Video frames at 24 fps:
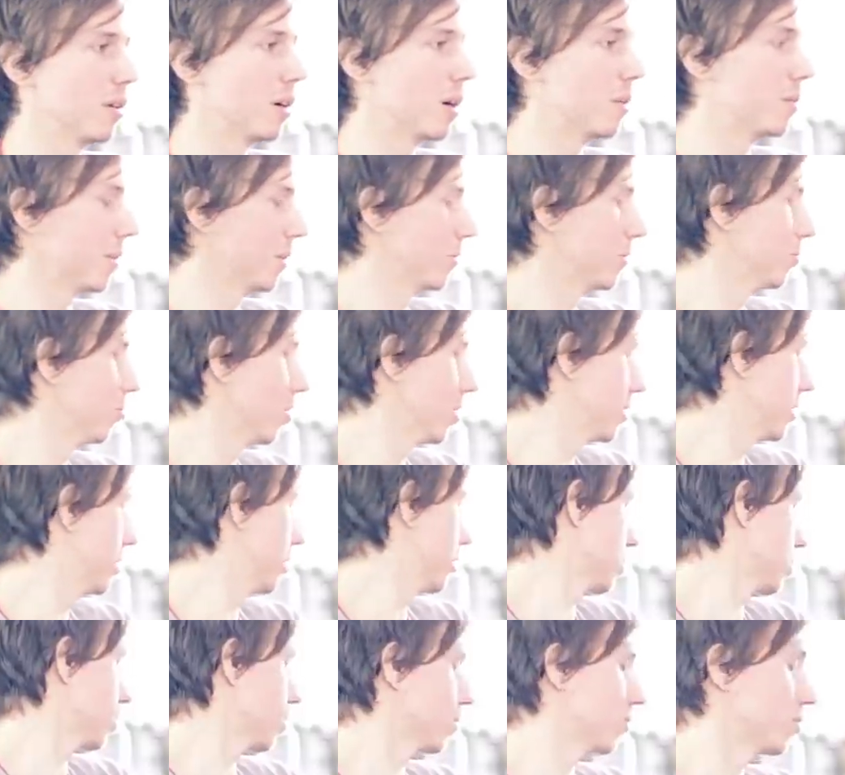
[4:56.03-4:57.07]
Après, le boîtier,
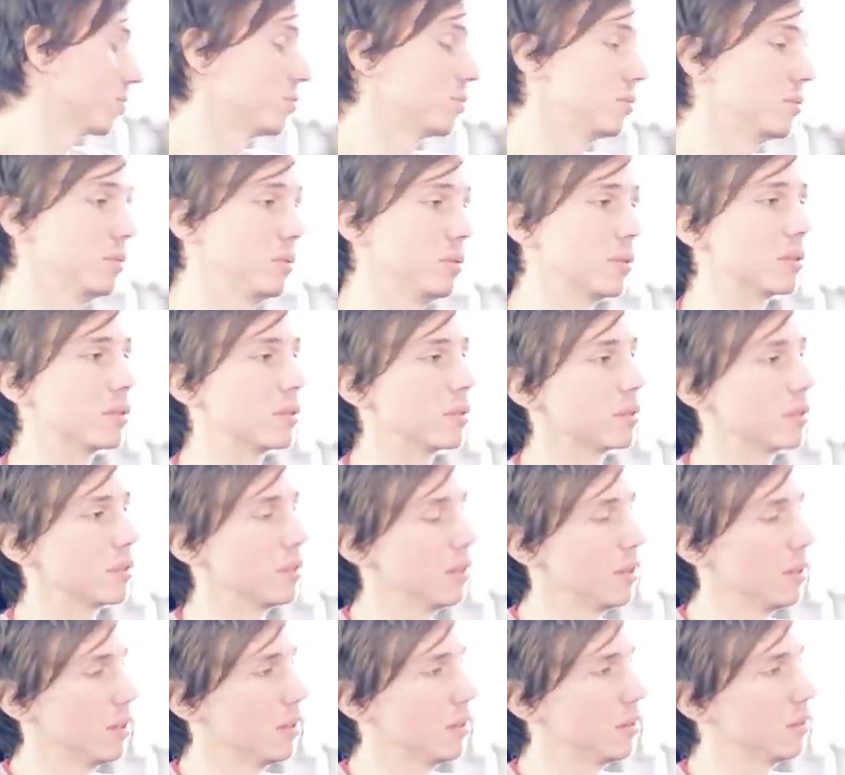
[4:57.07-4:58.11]
on s'en fout. Euh,
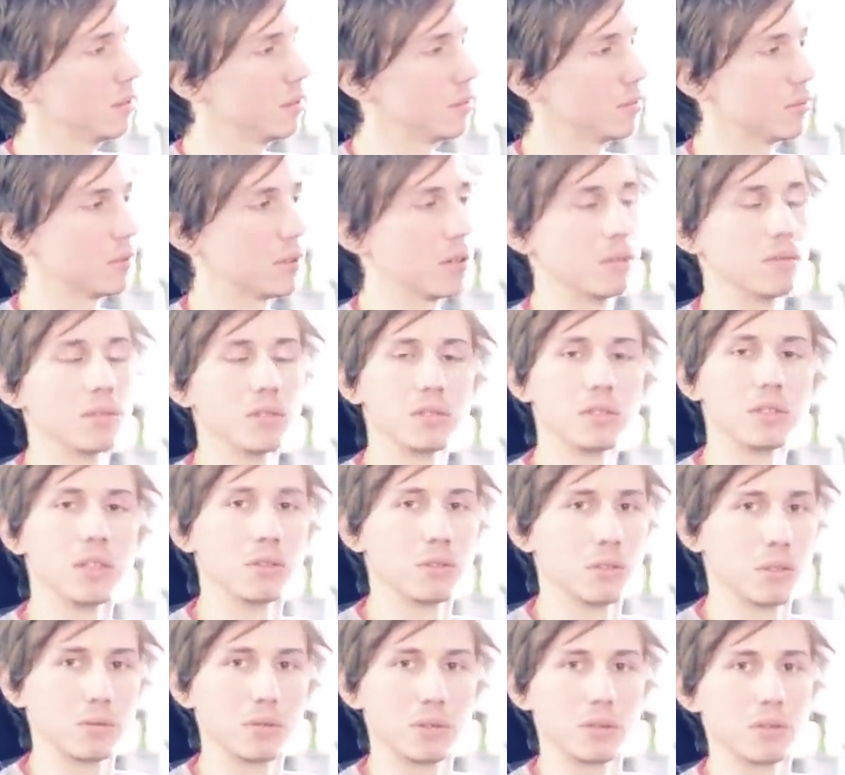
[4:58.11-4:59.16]
euh, voilà, le
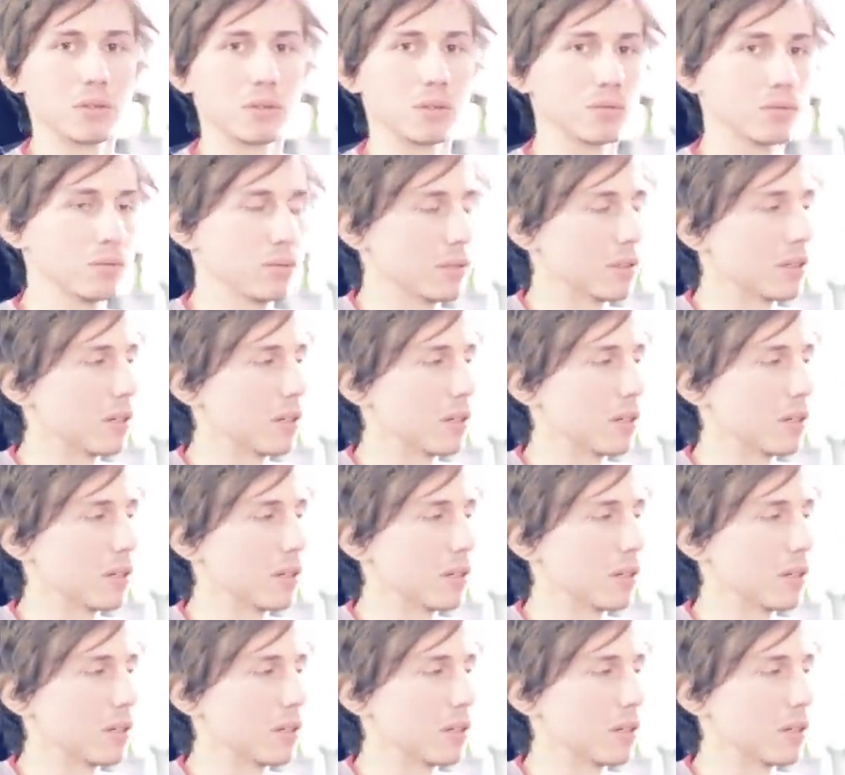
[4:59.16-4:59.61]
ventilateur, tout ça, on s'en fout.